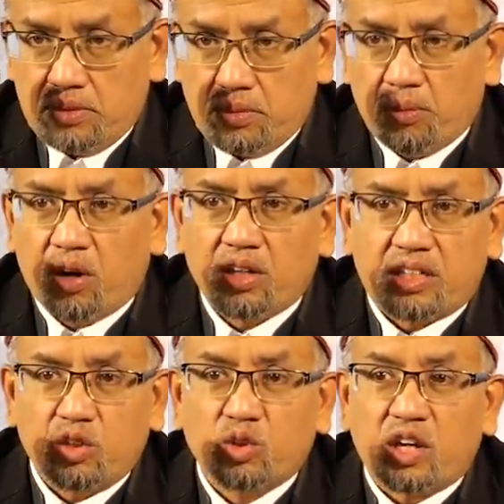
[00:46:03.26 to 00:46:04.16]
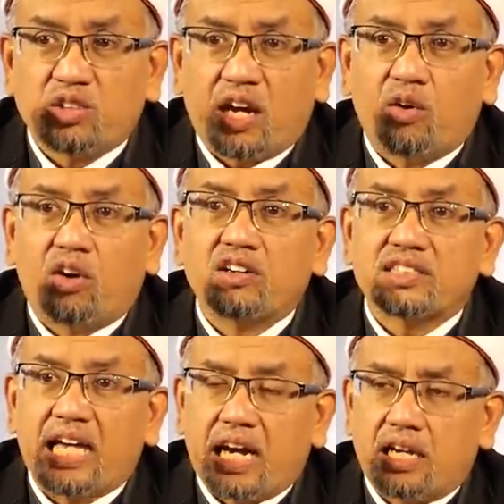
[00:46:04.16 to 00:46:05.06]
เพราะว่าอยู่แถวแถวคลอง
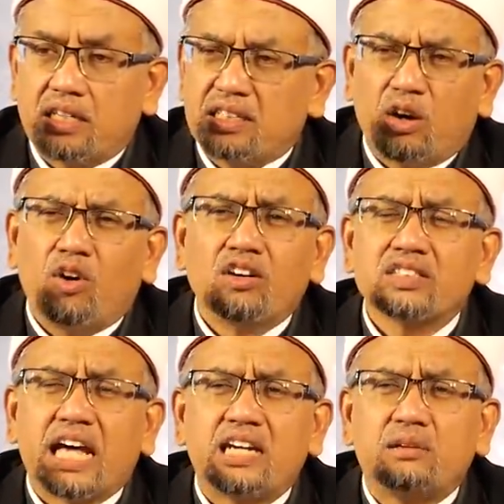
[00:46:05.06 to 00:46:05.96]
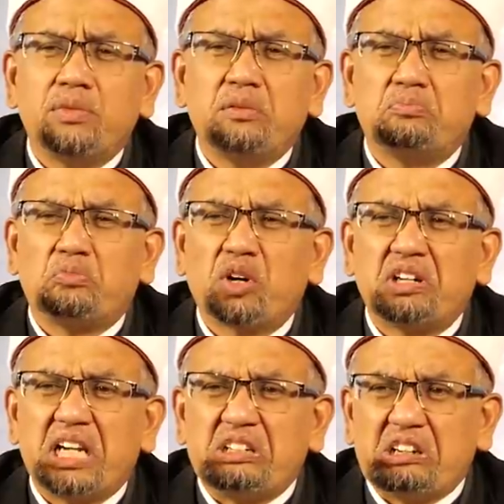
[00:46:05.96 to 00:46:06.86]
ตันแถวคลองตันเนี่ยมีบท
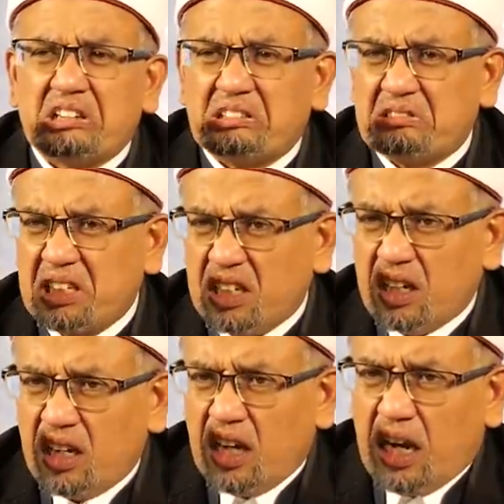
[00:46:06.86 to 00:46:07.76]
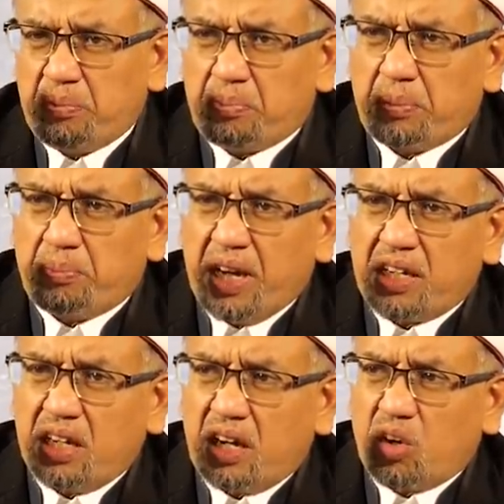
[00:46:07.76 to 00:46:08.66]
เรียนเยอะไอ้ประเภท
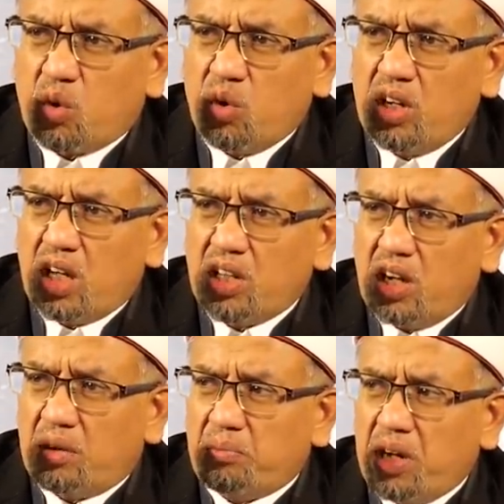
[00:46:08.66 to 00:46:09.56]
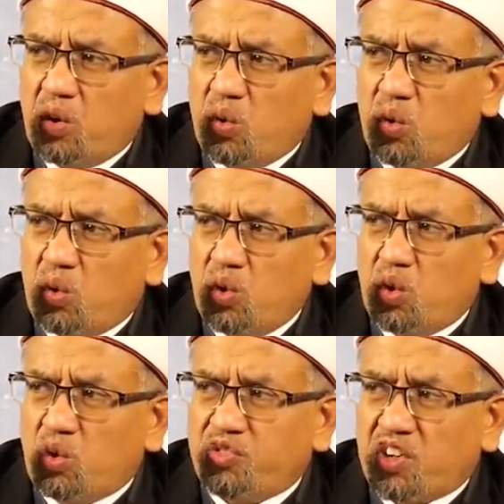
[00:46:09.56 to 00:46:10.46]
เนรคุณอัลลอฮ์ไม่รู้คุณ
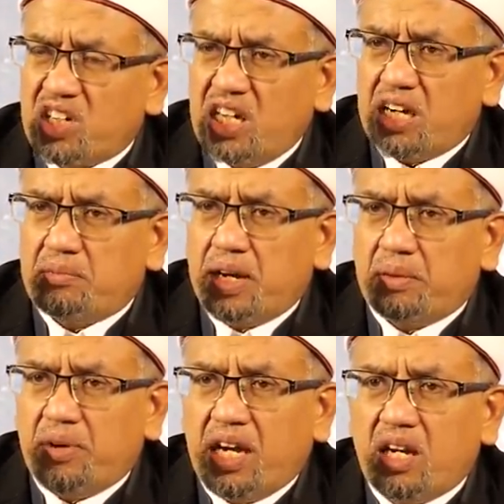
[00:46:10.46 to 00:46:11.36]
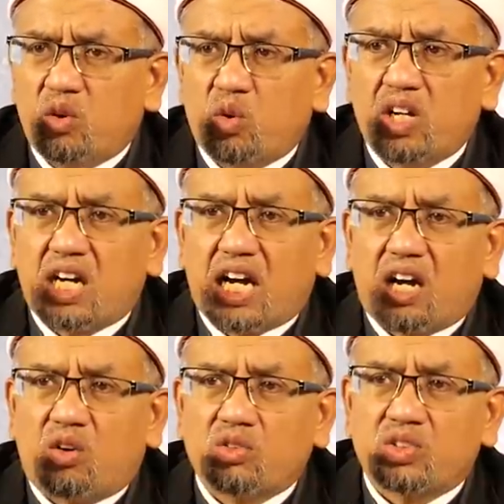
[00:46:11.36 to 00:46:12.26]
กูฟอดเนี่ยมาไม่เห็นคุณค่า
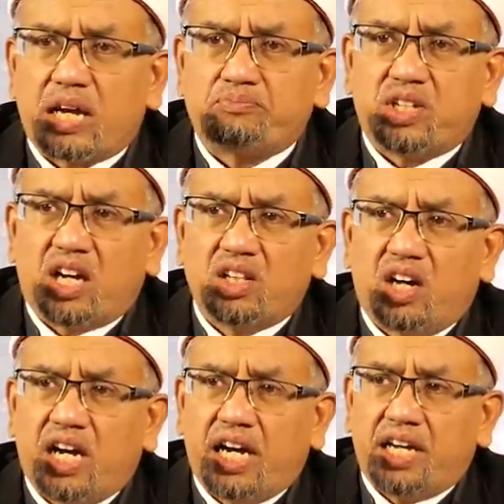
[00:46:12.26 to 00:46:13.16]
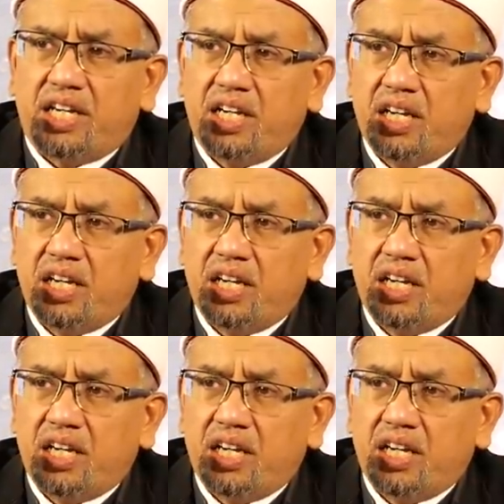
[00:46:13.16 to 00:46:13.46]
ของทรัพย์ที่อัลลอฮ์ให้